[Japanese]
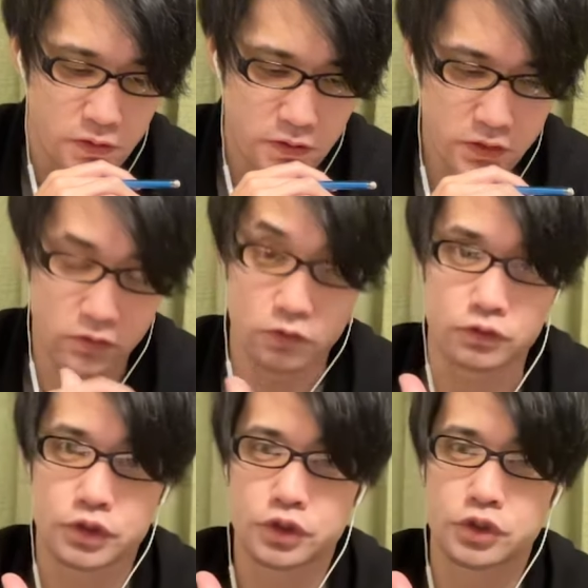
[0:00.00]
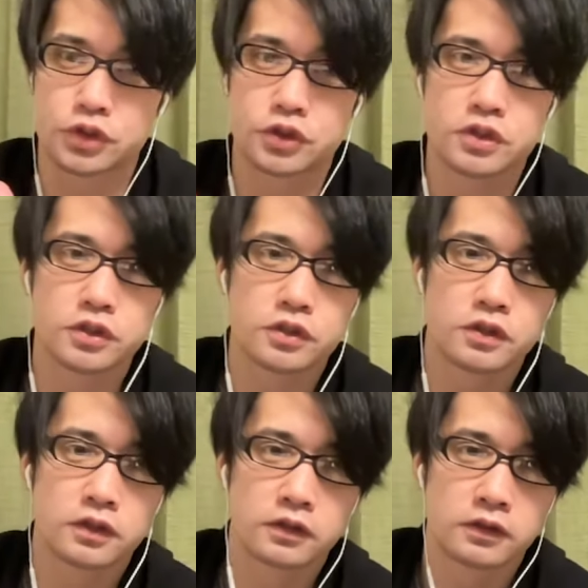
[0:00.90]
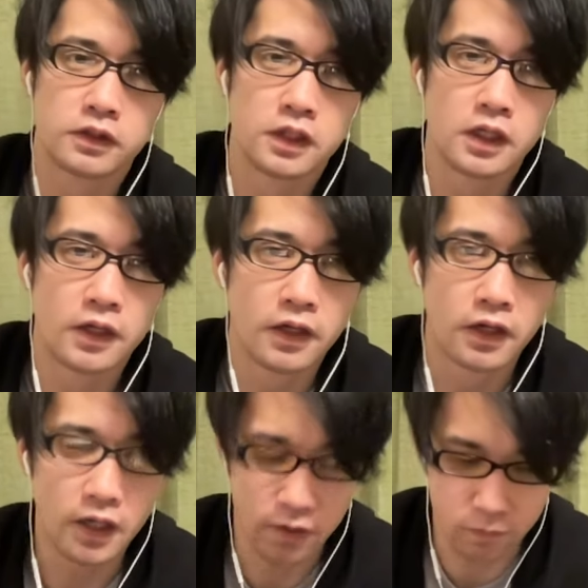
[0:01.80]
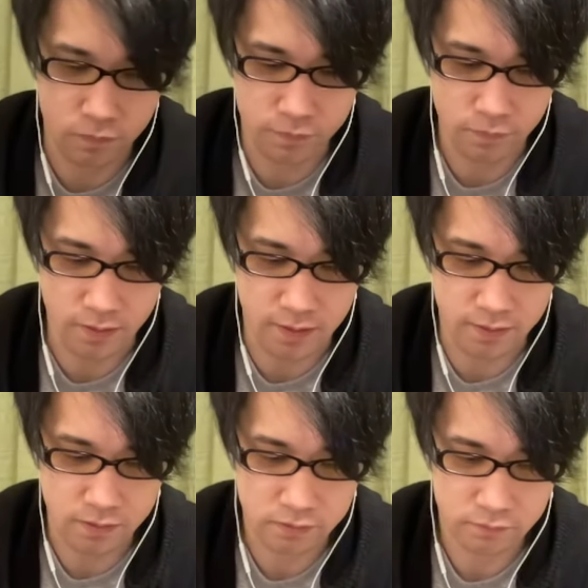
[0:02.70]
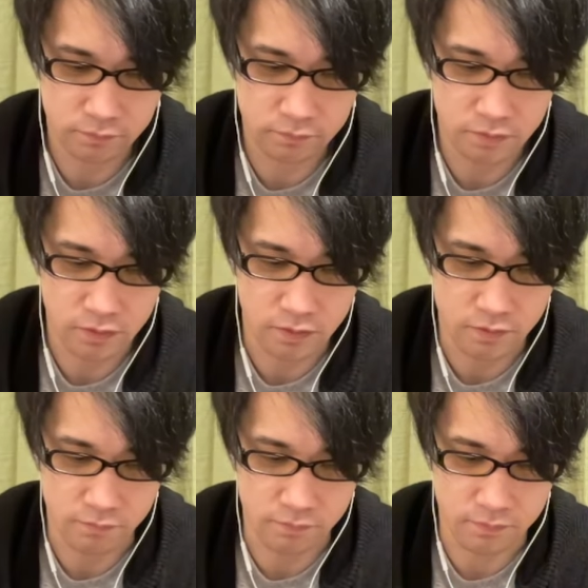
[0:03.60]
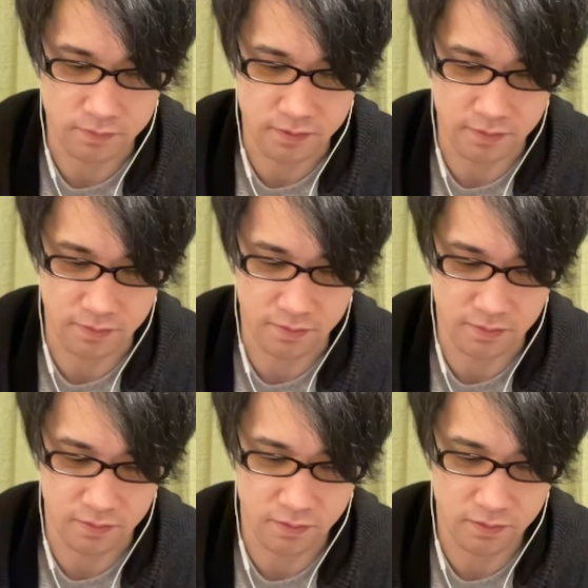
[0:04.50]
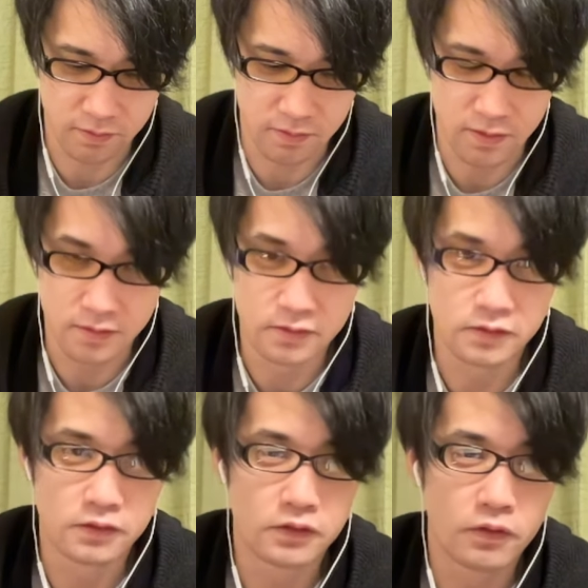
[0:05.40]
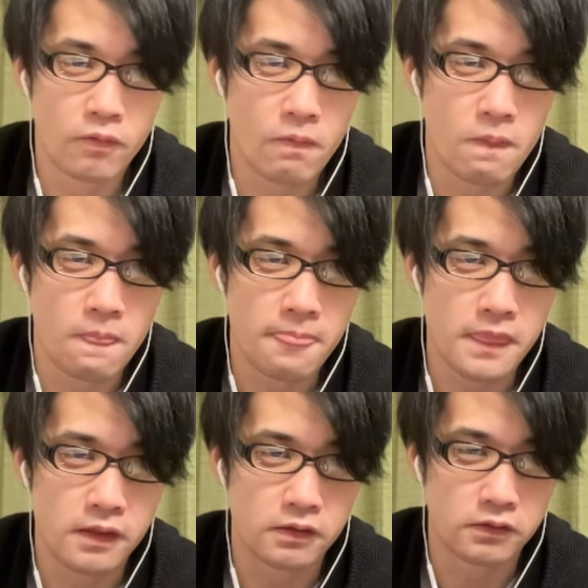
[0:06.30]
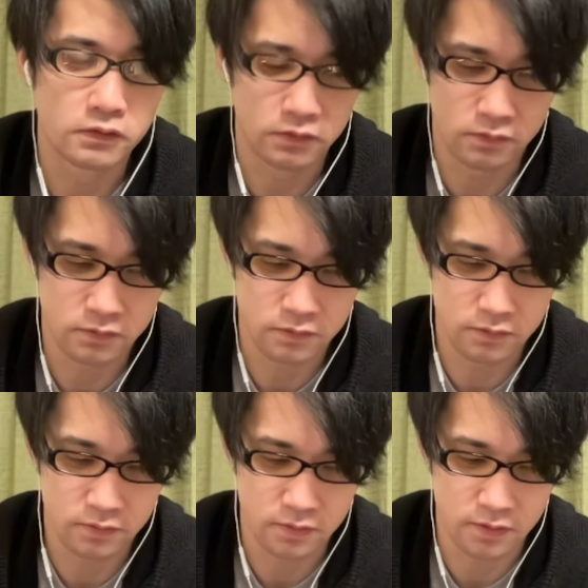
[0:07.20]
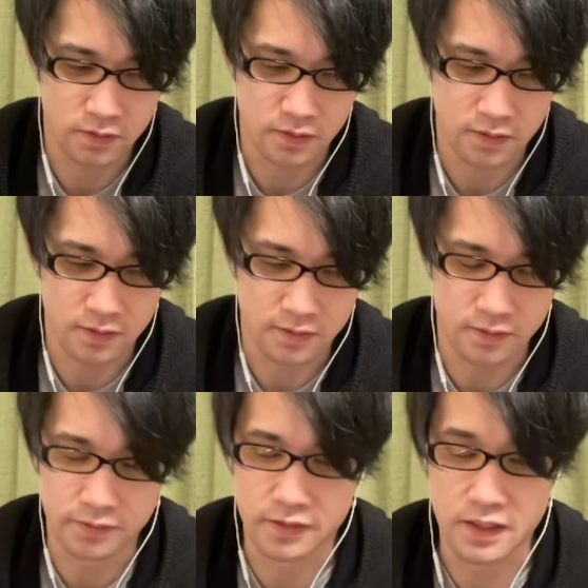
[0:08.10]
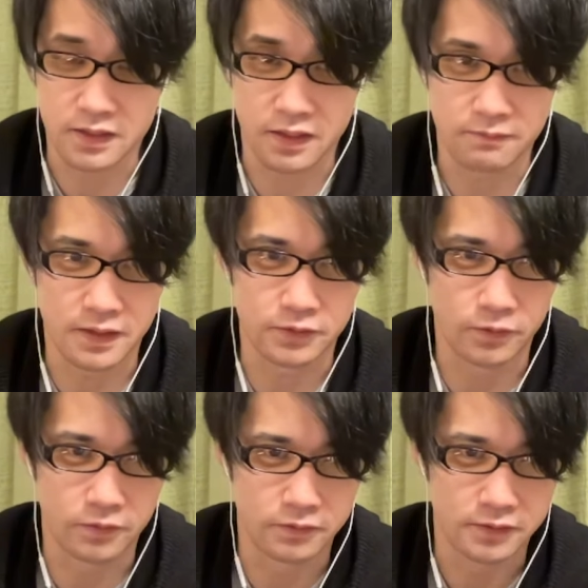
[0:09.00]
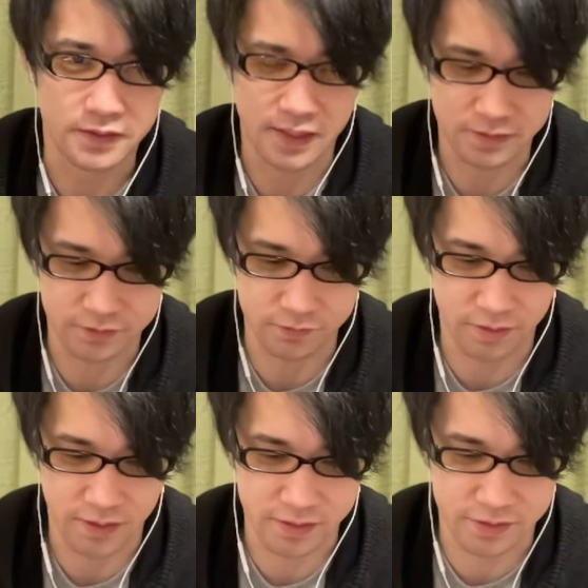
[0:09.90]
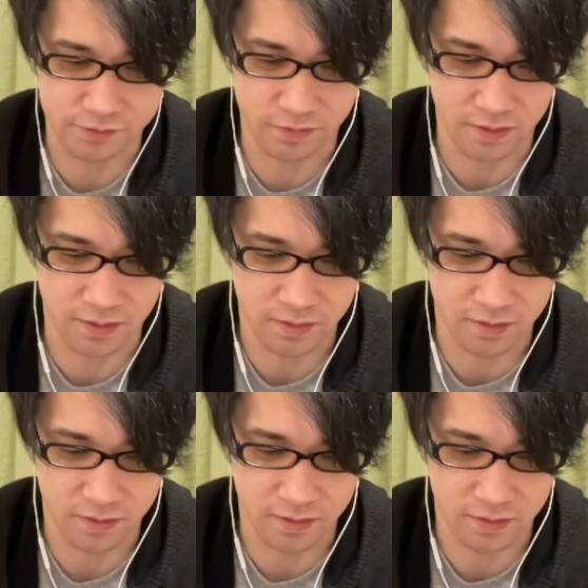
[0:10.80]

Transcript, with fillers: よしはい、ロークフロア。日々の積み重ねが、ネジを緩めるんだ。仲間の数と配置は、